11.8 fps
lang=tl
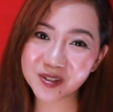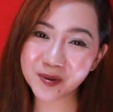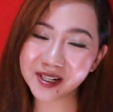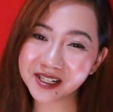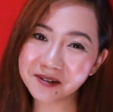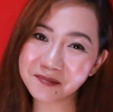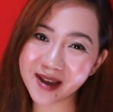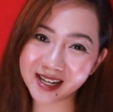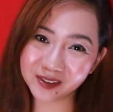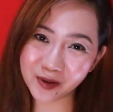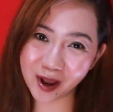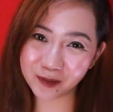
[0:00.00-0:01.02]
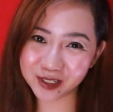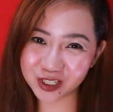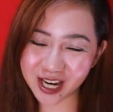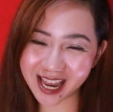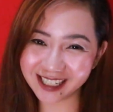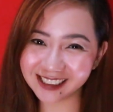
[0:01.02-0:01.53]
Welcome back to our
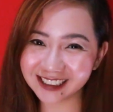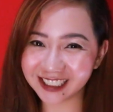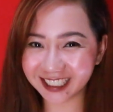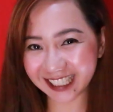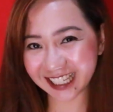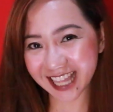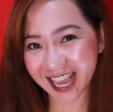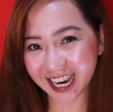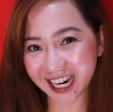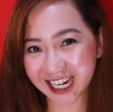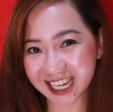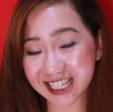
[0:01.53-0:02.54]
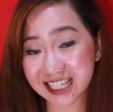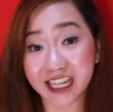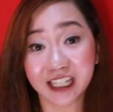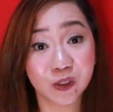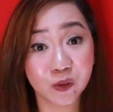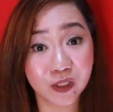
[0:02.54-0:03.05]
channel, 30 Diaries.
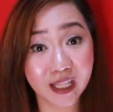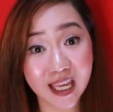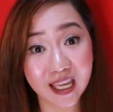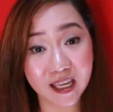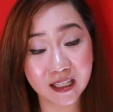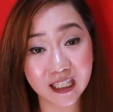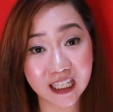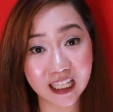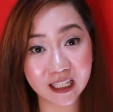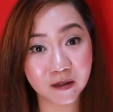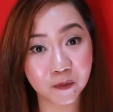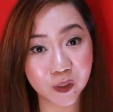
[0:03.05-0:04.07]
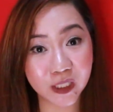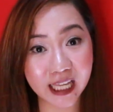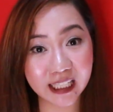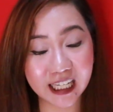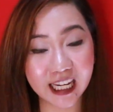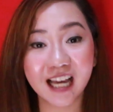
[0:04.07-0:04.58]
And today, titignan po
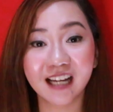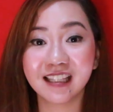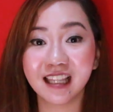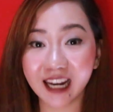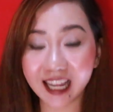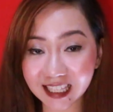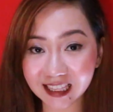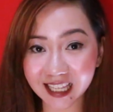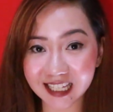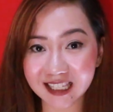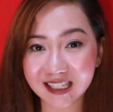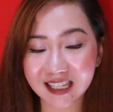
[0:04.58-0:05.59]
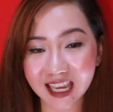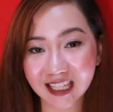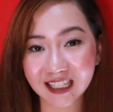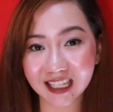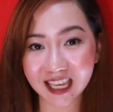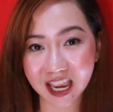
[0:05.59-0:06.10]
natin ang latest
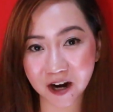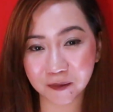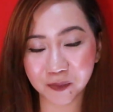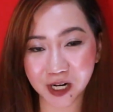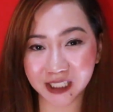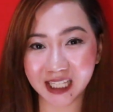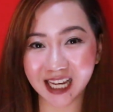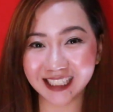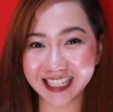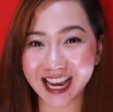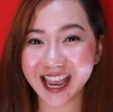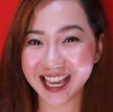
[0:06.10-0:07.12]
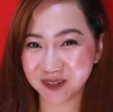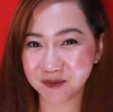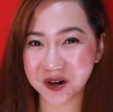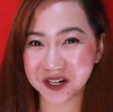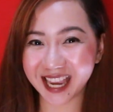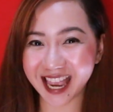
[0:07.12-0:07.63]
skincare product ng
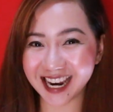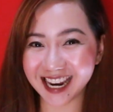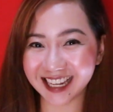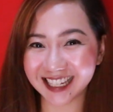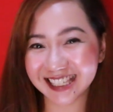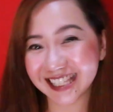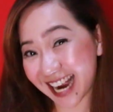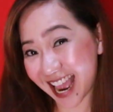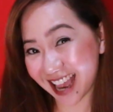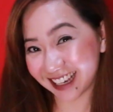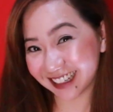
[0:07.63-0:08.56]
Esme Organics. Tara!